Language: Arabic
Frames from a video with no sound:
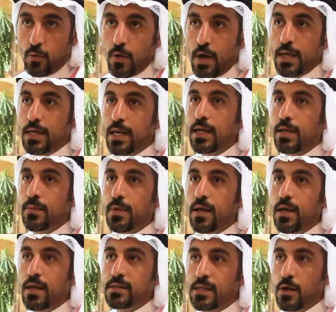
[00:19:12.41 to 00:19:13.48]
واي
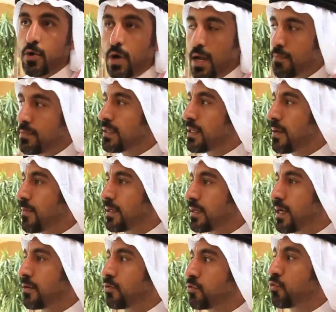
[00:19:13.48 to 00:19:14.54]
كلمه صواب
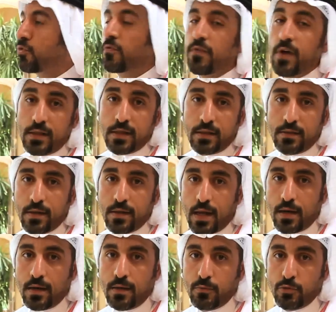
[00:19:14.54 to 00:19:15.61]
نتمنى انه تكون فادت
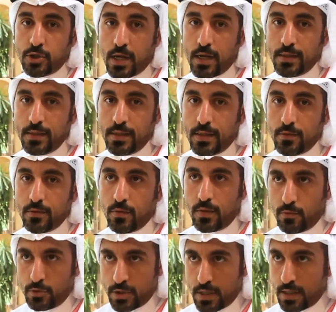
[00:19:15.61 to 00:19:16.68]
المشاهدين
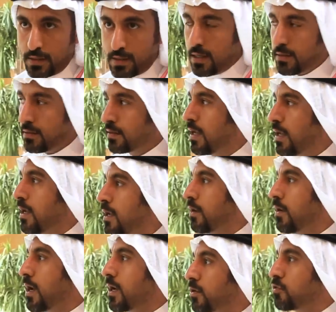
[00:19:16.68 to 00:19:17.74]
والمشاهدات
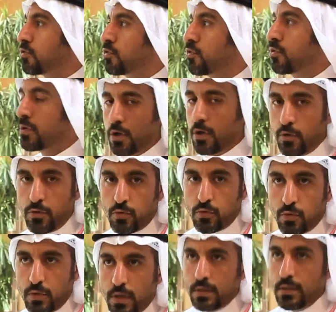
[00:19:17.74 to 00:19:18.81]
اي قصور
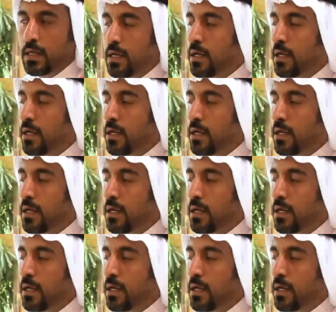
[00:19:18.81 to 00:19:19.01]
اعذرونا